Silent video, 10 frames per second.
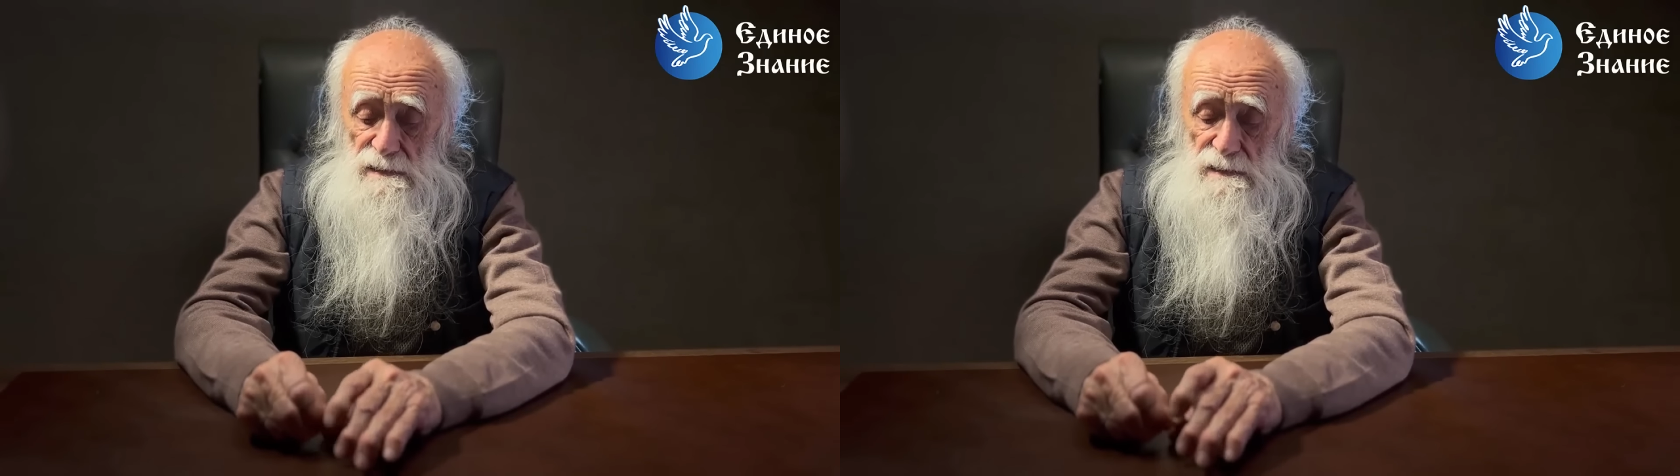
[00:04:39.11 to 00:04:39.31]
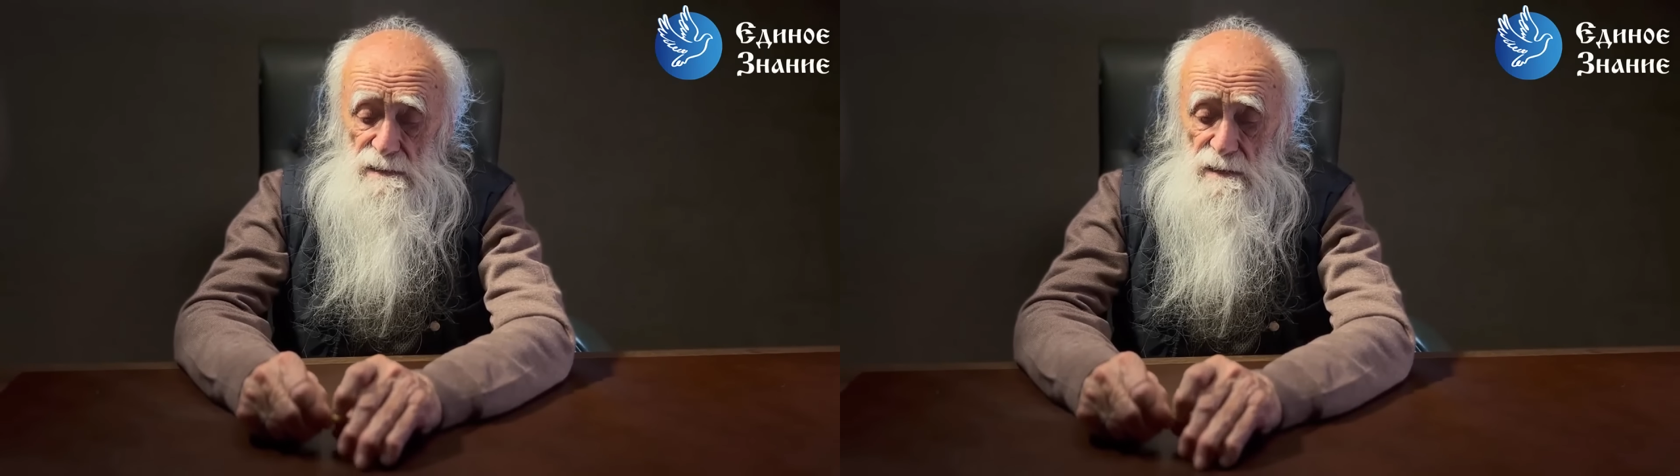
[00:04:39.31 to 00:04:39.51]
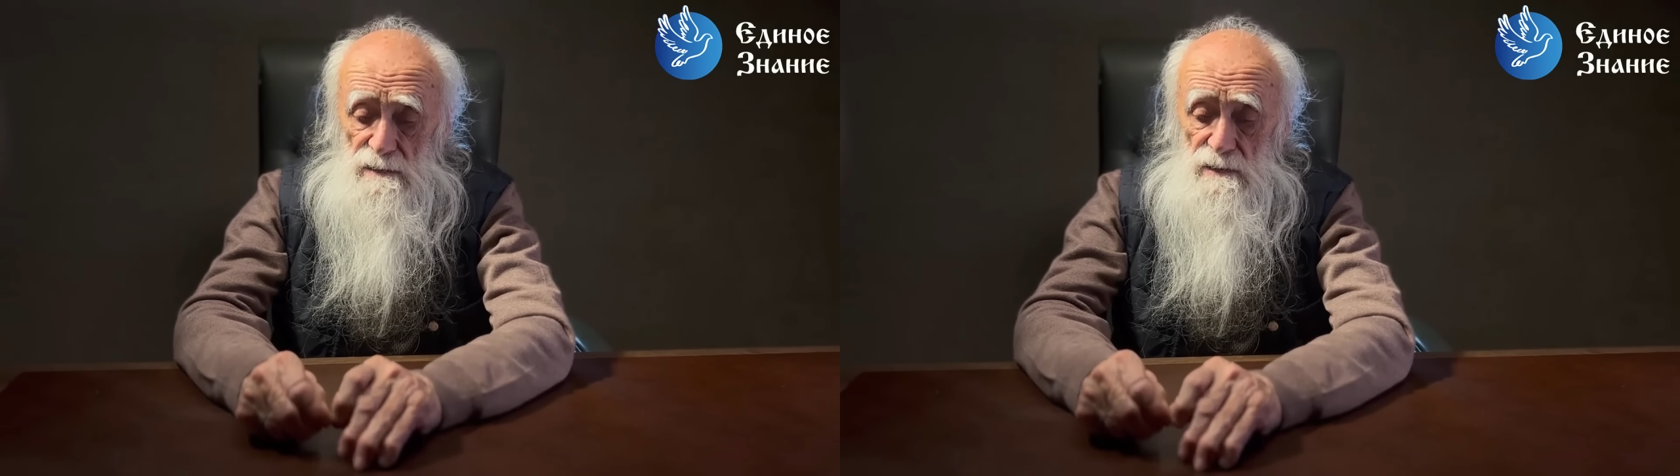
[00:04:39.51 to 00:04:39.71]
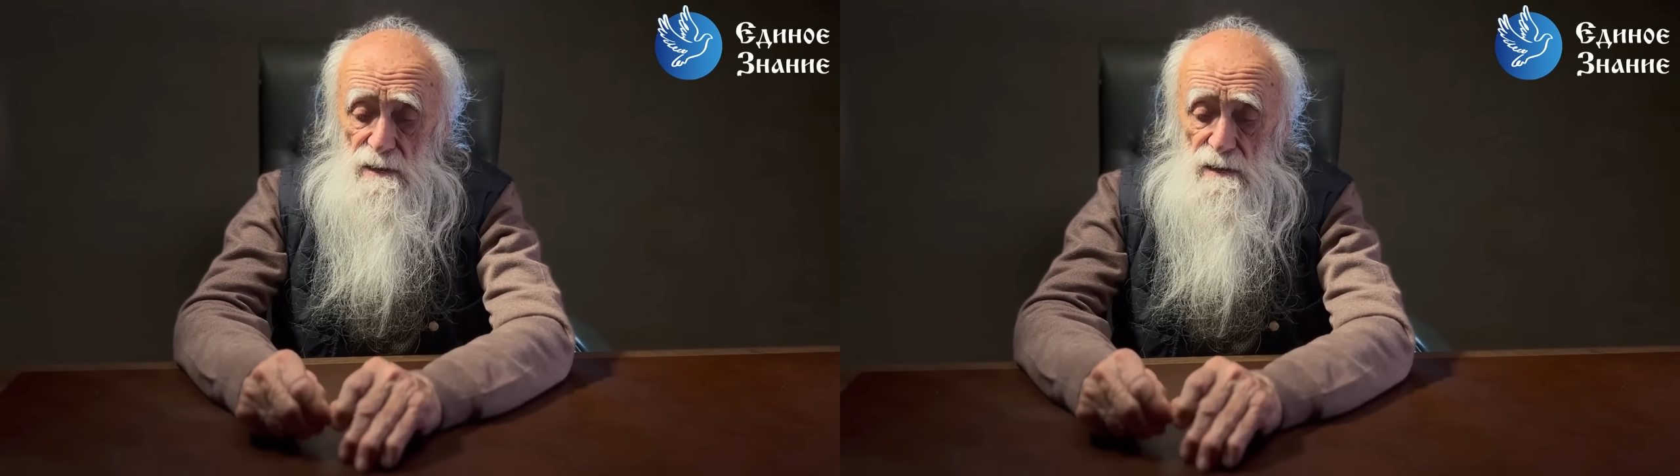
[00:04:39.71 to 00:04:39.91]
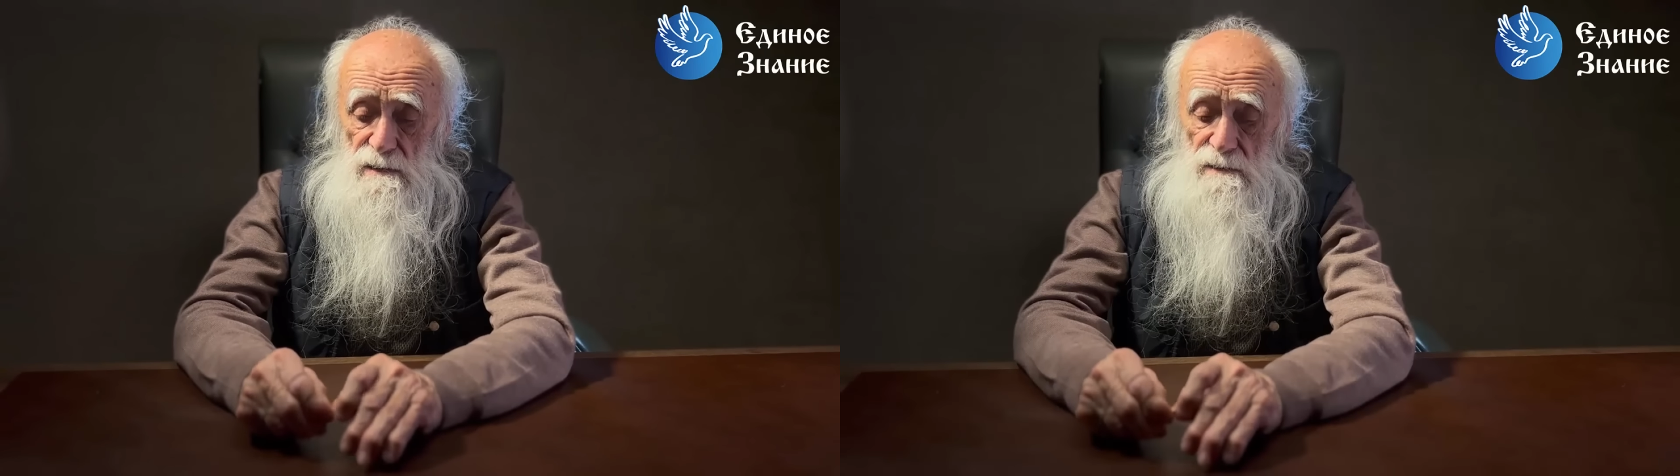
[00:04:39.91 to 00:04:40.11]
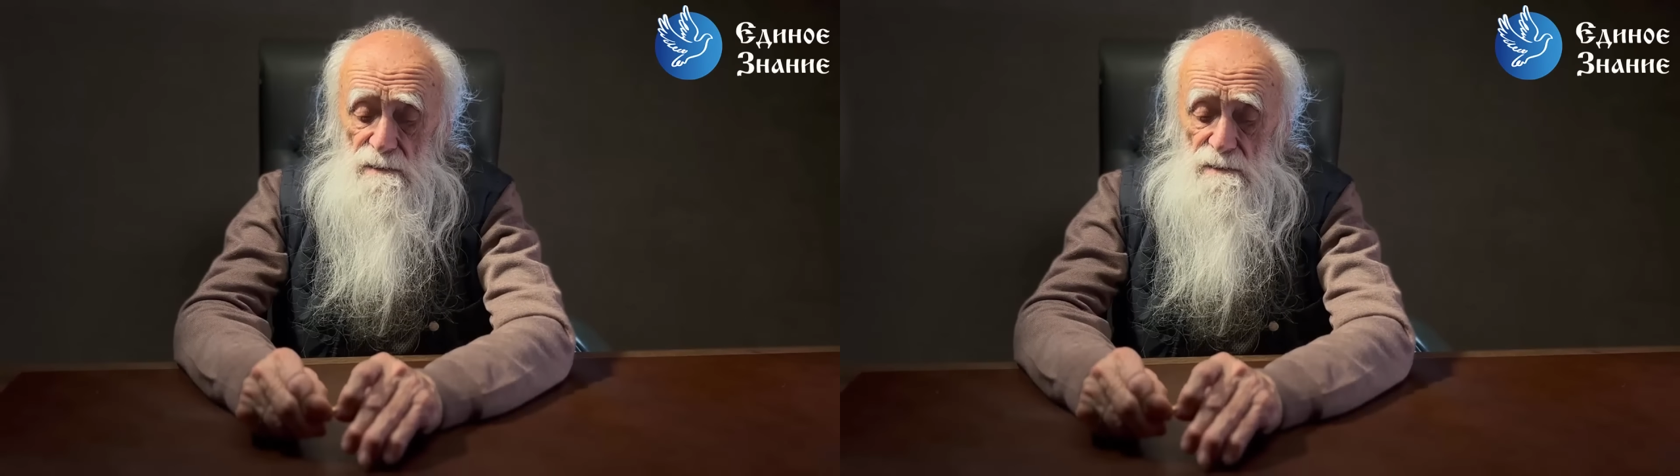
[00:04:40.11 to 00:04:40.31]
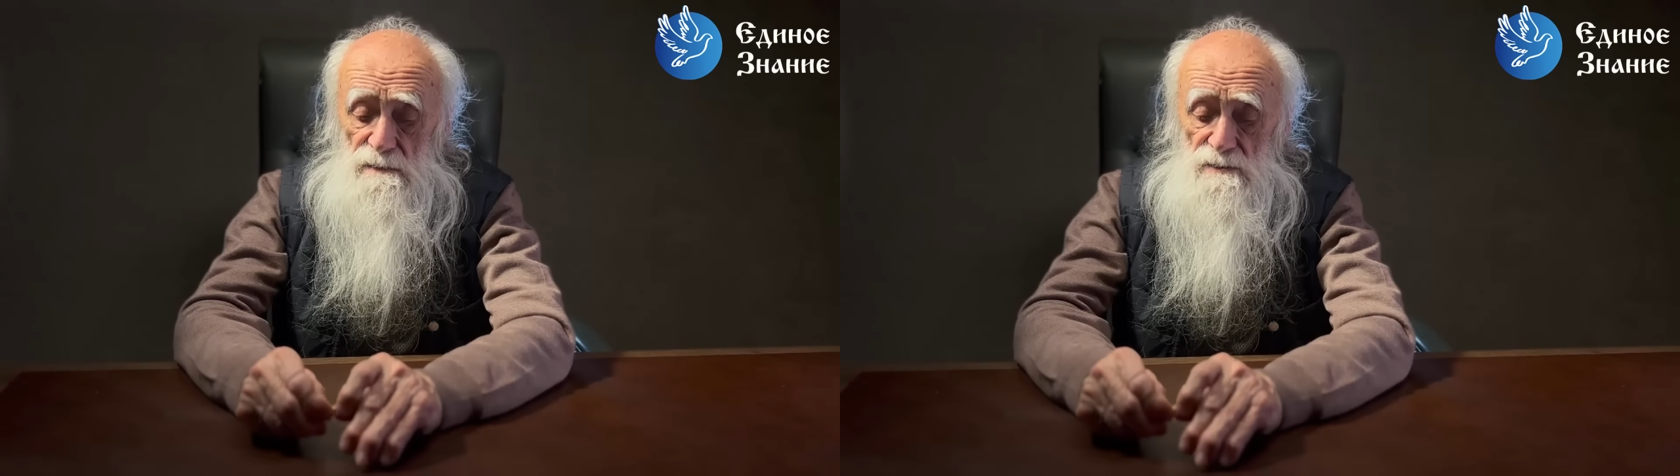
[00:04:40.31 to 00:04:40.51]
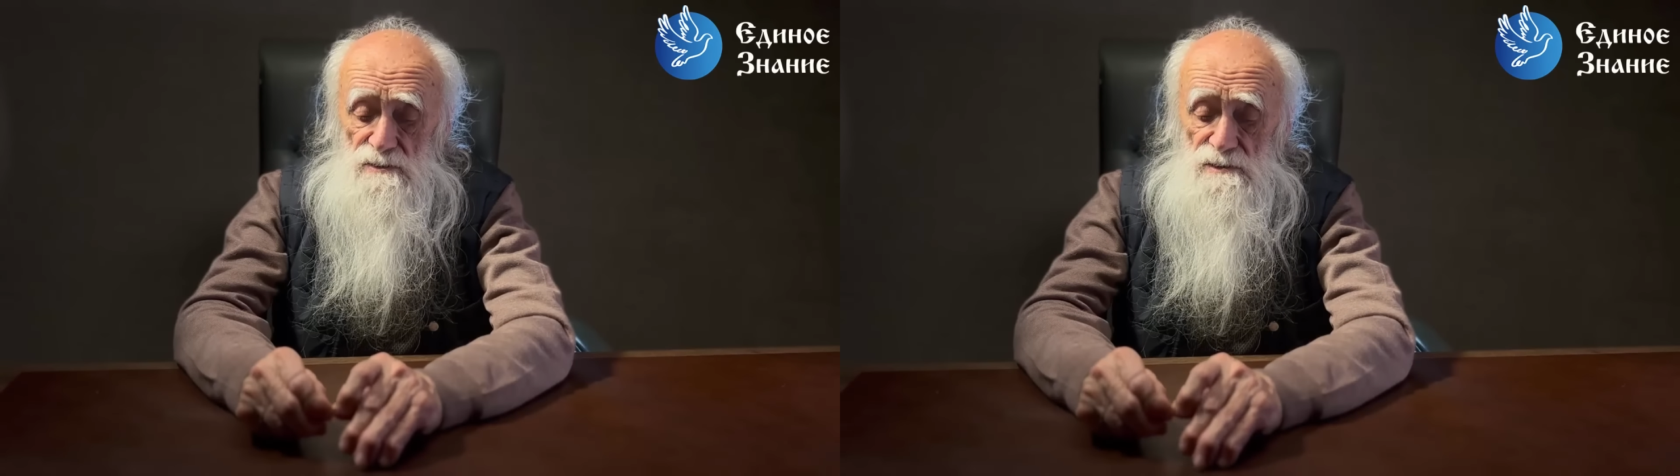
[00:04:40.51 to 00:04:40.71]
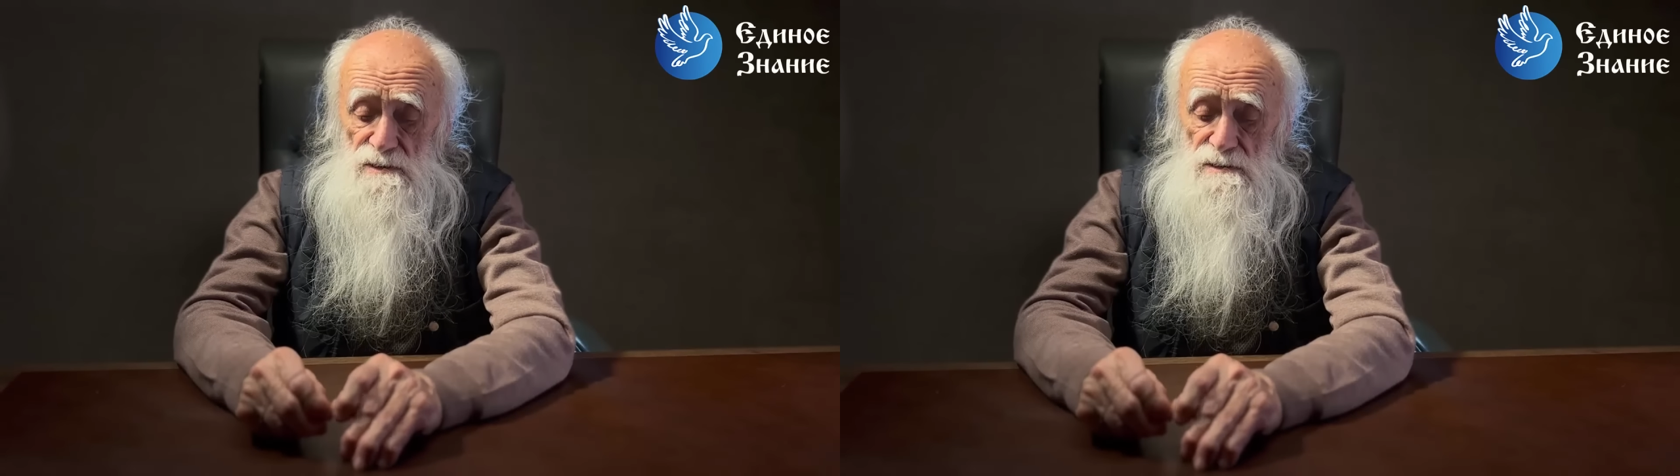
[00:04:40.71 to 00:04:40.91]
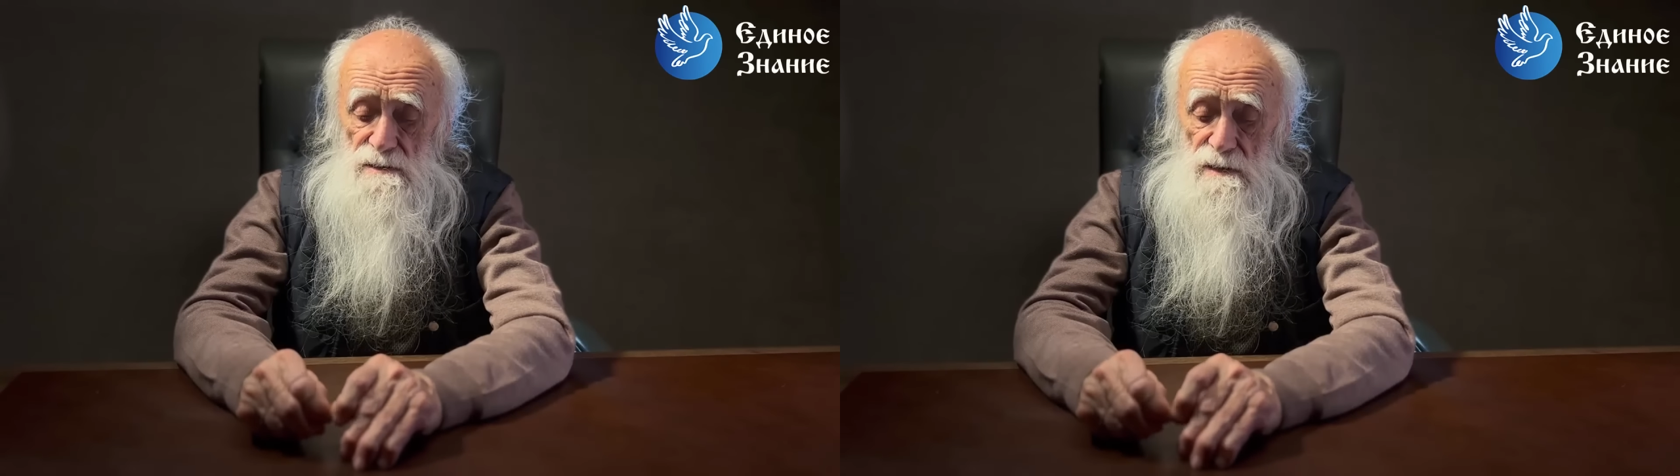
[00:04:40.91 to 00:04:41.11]
И тогда
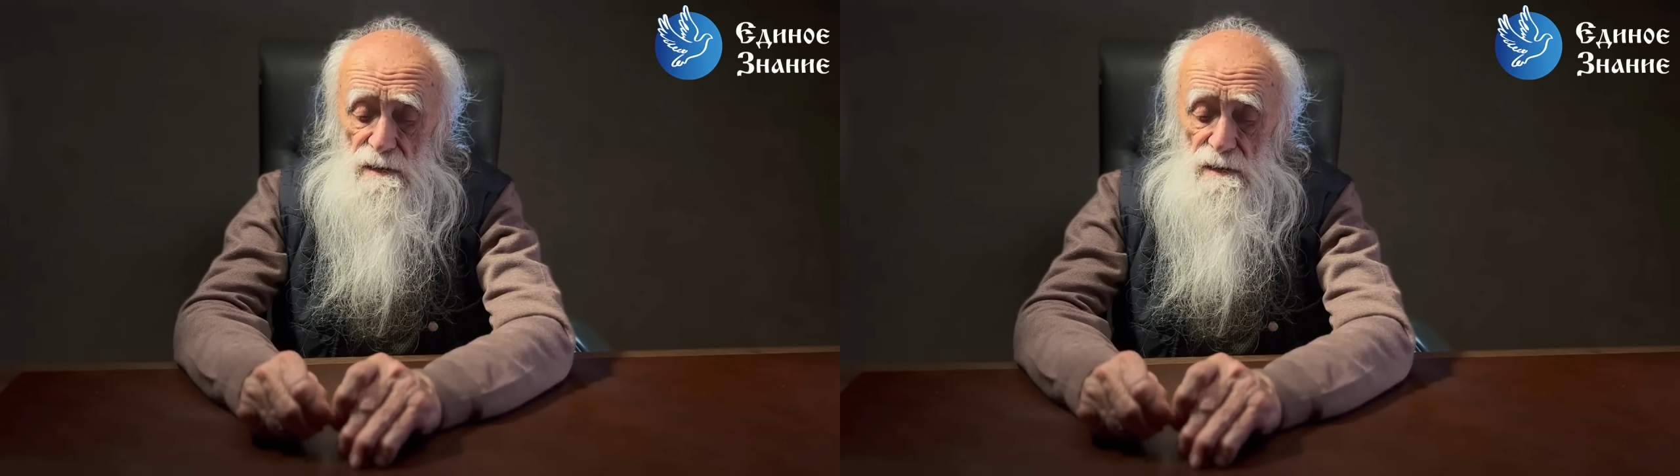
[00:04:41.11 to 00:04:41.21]
жизнь,